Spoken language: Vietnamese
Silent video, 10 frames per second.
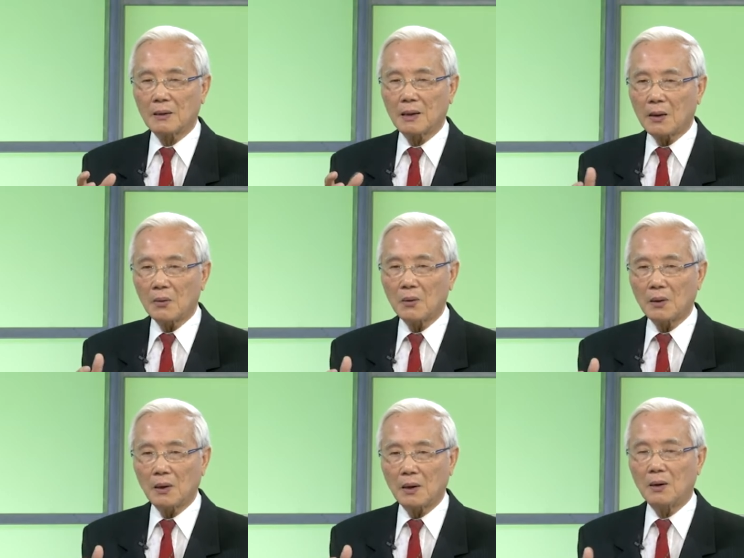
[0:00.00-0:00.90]
đau
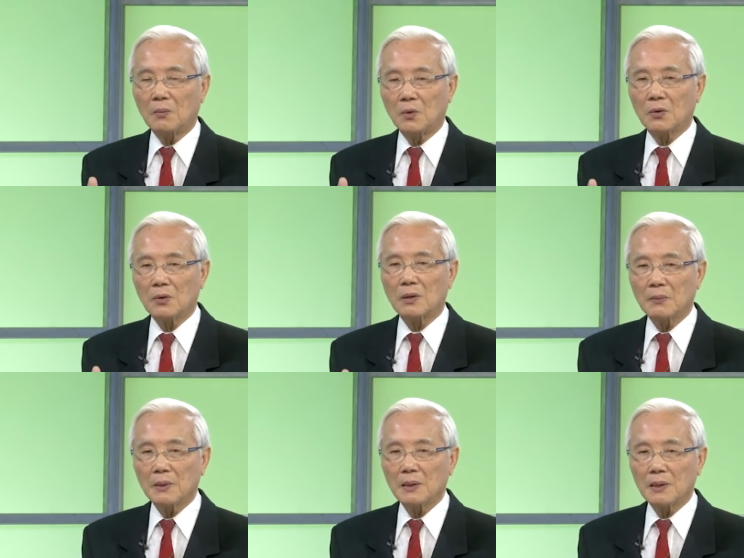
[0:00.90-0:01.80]
ở hậu môn nó sẽ
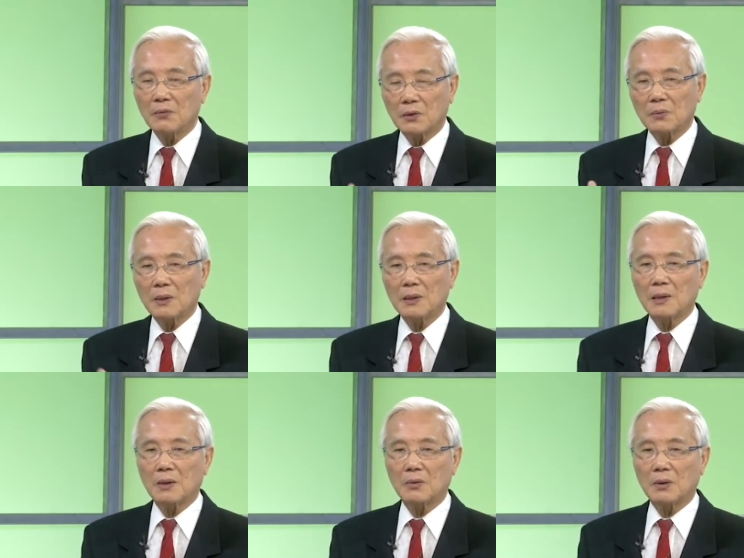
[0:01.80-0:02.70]
bớt đi và chúng ta đi
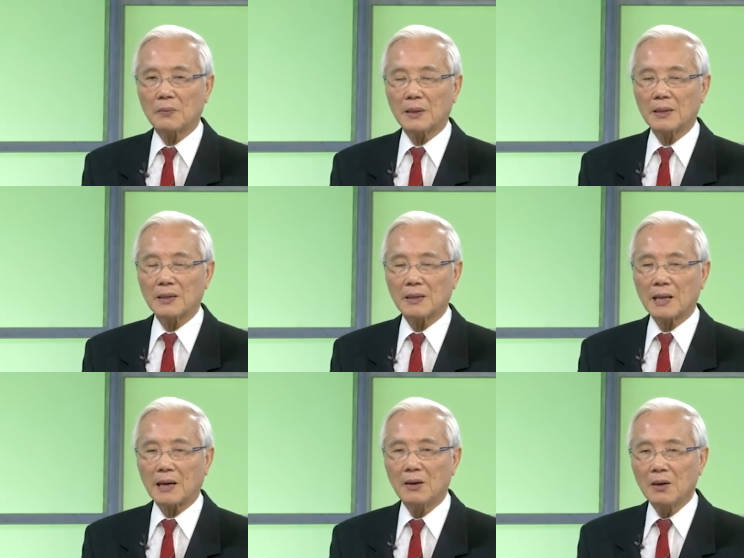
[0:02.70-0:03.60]
cầu được một cách dễ
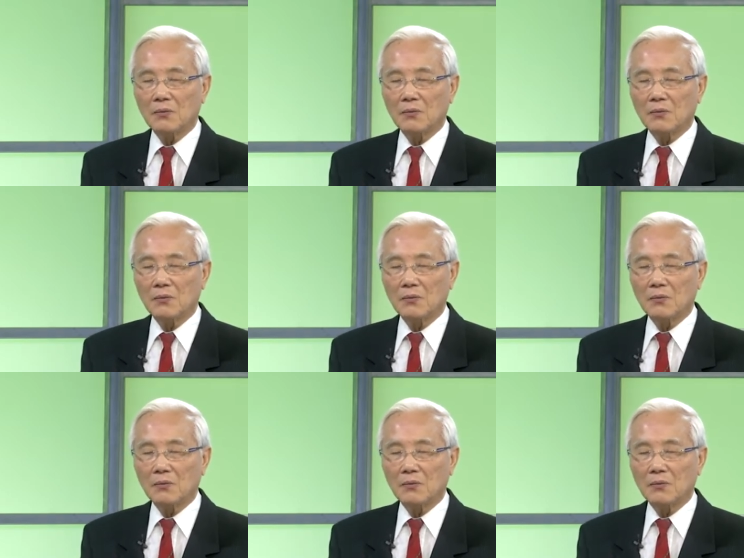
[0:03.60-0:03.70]
dàng